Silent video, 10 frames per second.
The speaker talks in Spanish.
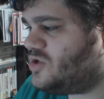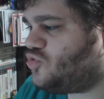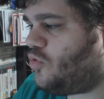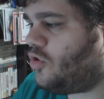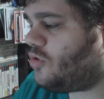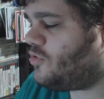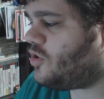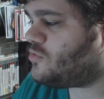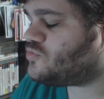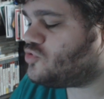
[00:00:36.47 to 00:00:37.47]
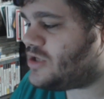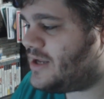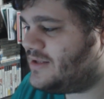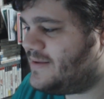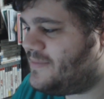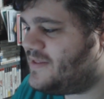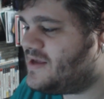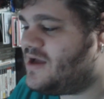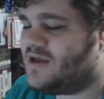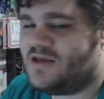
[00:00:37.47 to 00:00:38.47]
Es un juego, como digo, pues mucha gente
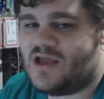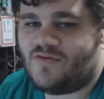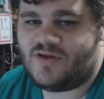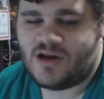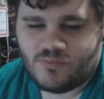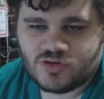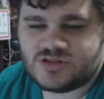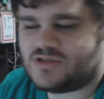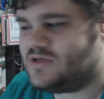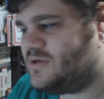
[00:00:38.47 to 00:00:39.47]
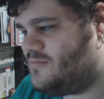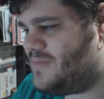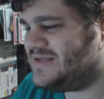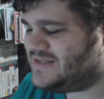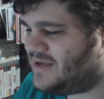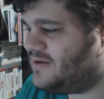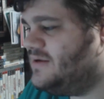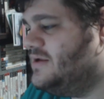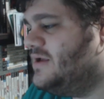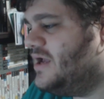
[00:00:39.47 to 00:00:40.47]
pedía y al final pues eh, va a estar
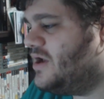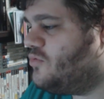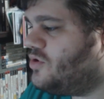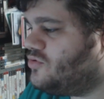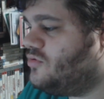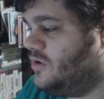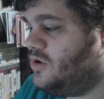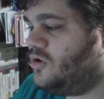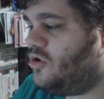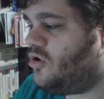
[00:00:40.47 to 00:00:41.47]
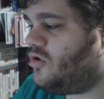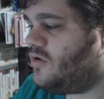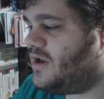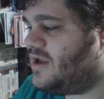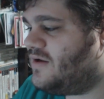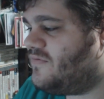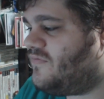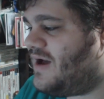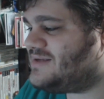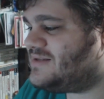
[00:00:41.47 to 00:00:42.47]
en Wii U. Luego eh,
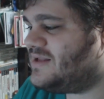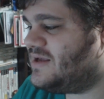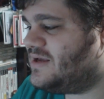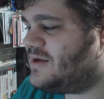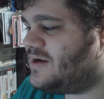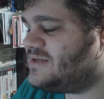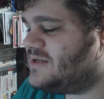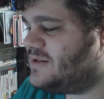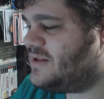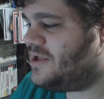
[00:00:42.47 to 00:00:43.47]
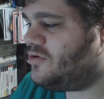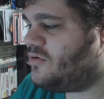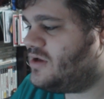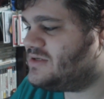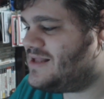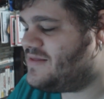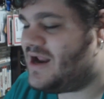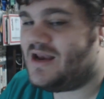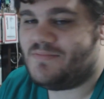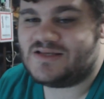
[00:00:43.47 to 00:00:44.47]
Fast Racing Neo
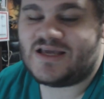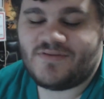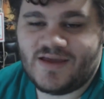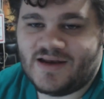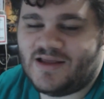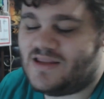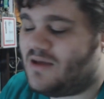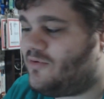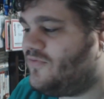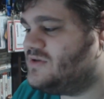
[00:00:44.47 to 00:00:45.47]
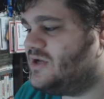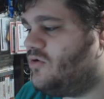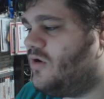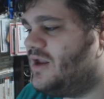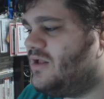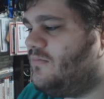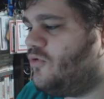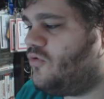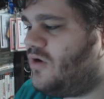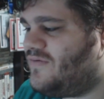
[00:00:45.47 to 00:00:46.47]
saldrá el mes que viene, ya por fin se concreta un
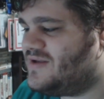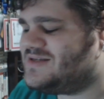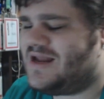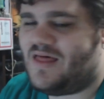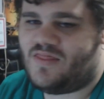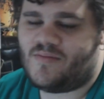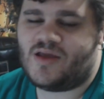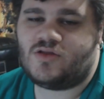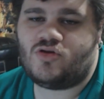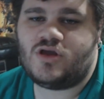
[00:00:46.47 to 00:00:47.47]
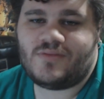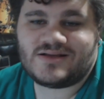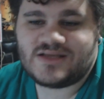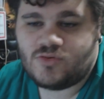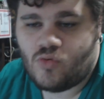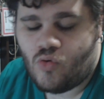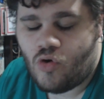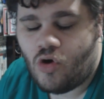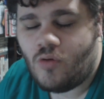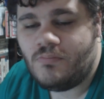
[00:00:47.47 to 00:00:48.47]
poco la fecha de lanzamiento y va a ser un
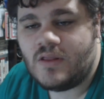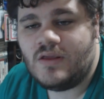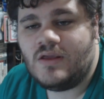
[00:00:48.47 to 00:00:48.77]
juego...